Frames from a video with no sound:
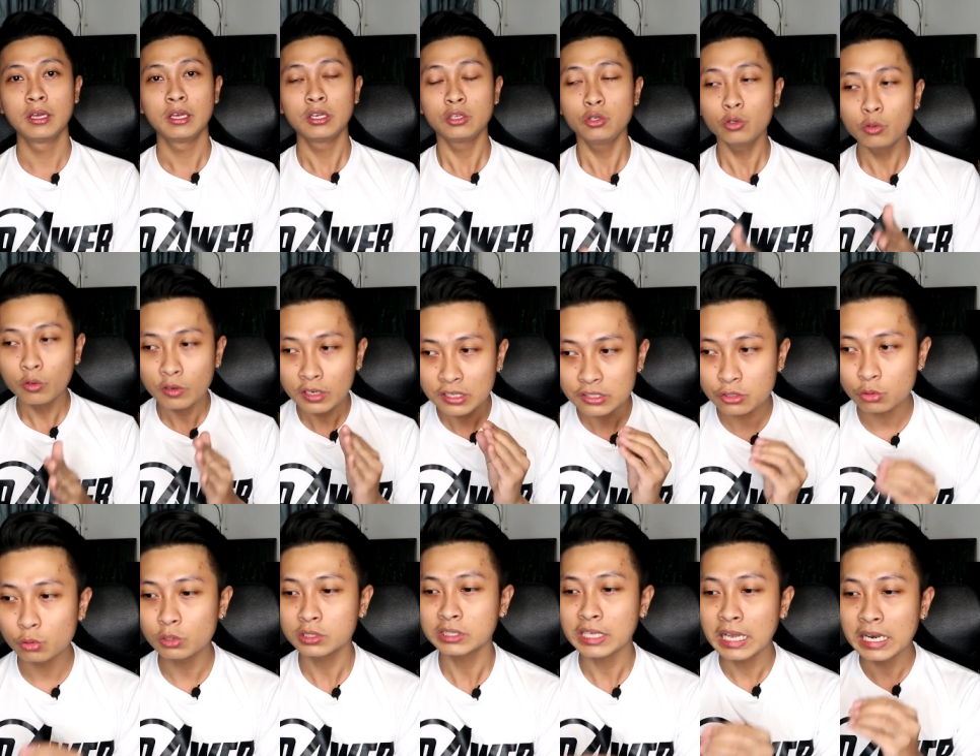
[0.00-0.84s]
Yung
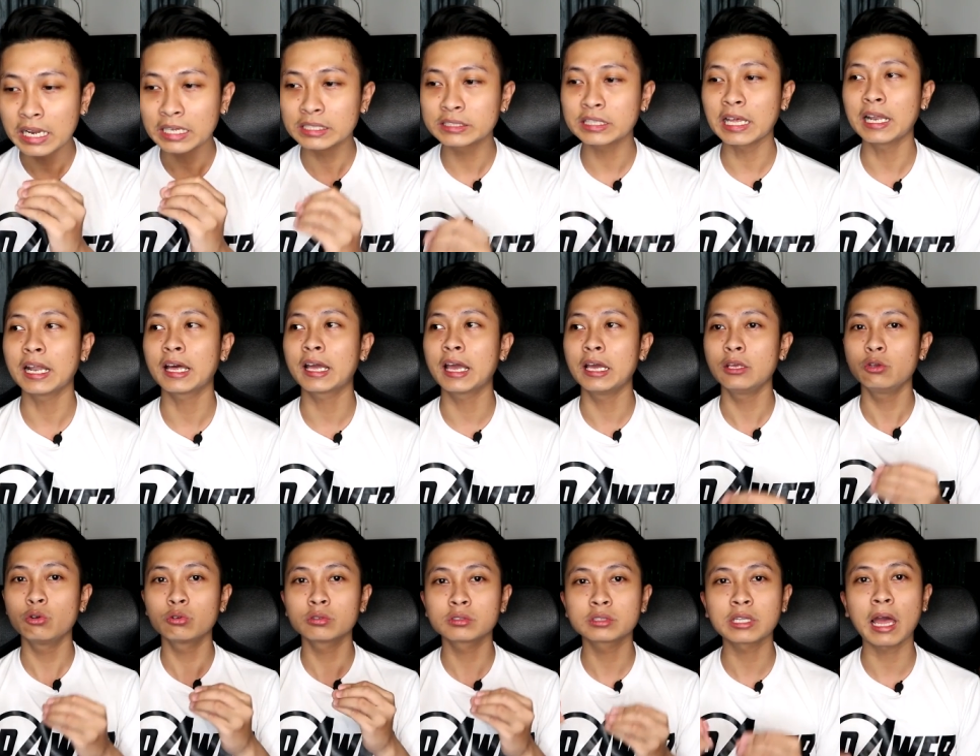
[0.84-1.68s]
resulta lang talaga
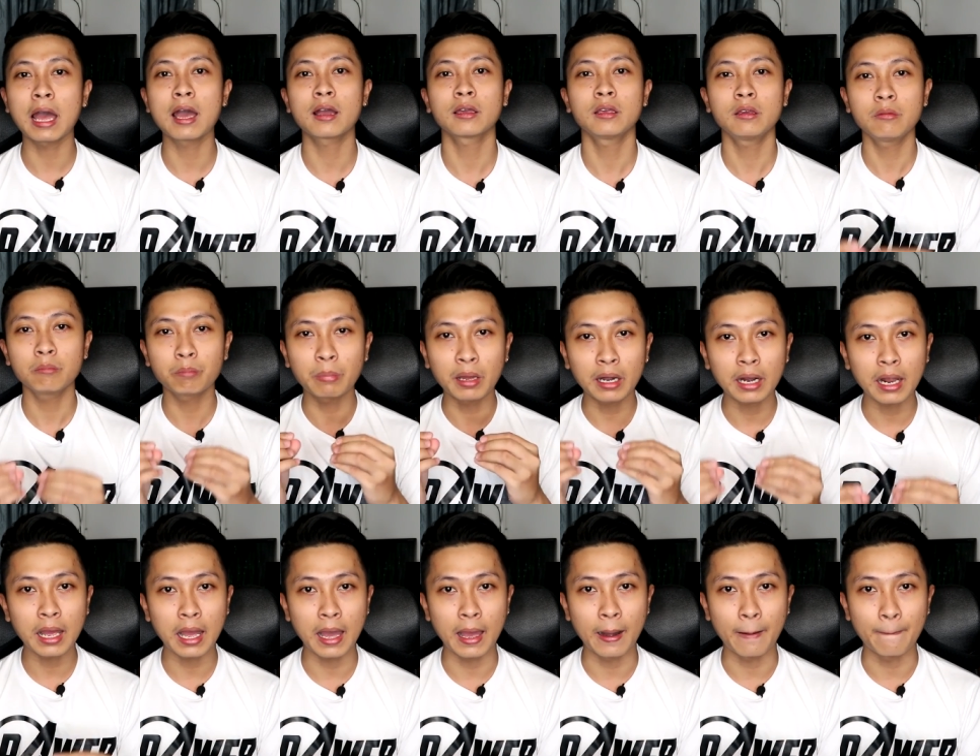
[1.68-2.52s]
yung tanging
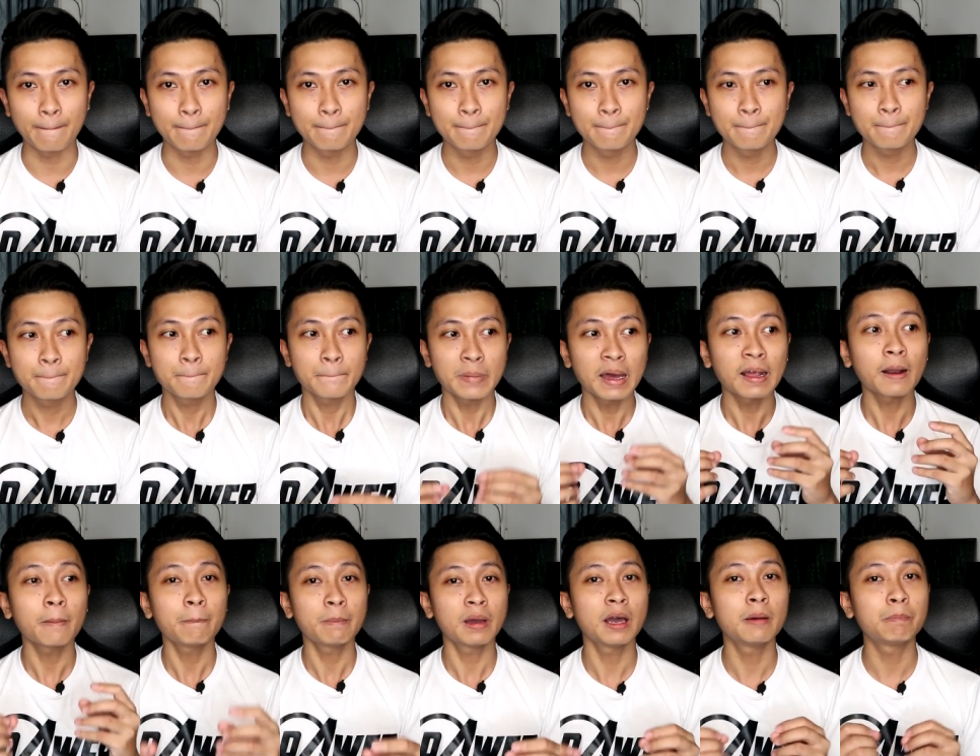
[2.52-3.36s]
paraan
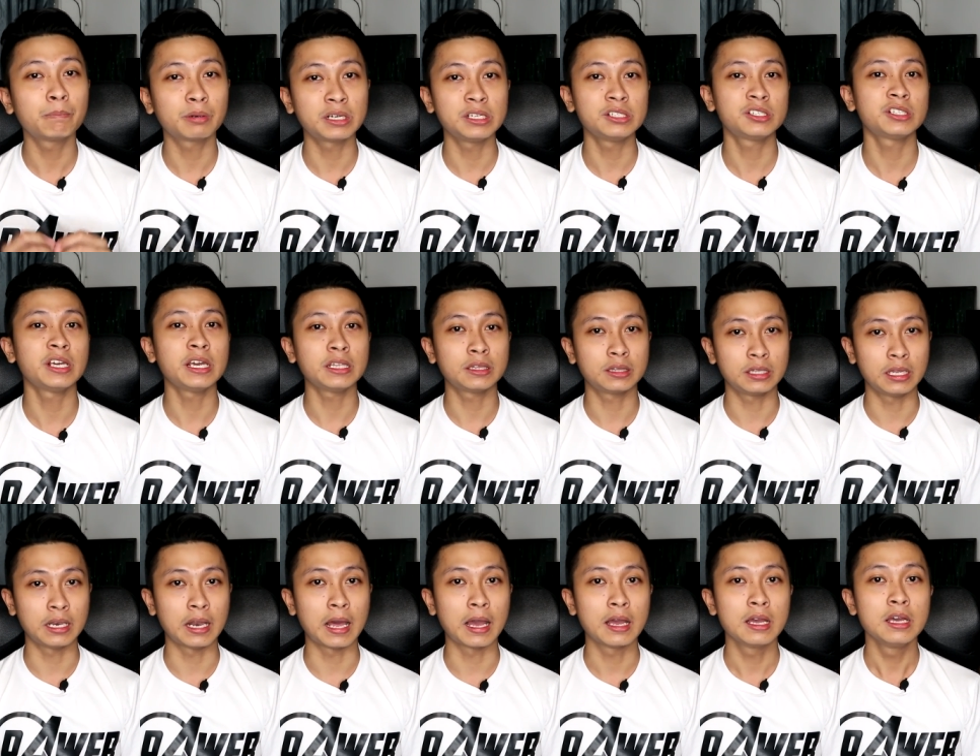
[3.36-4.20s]
para ma-appreciate
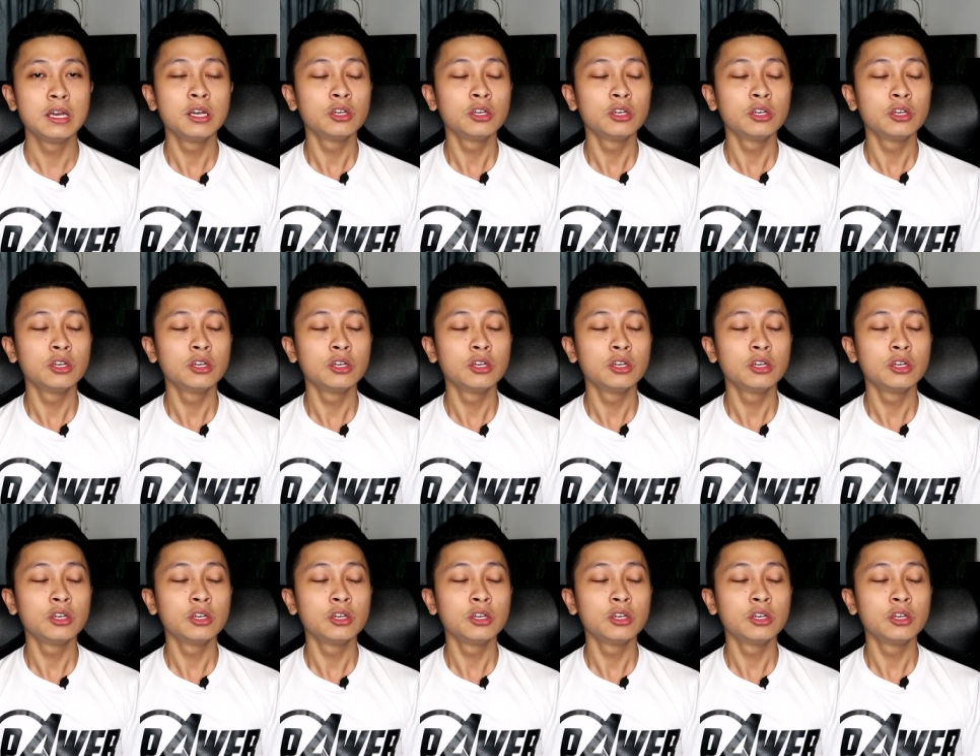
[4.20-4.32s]
nila.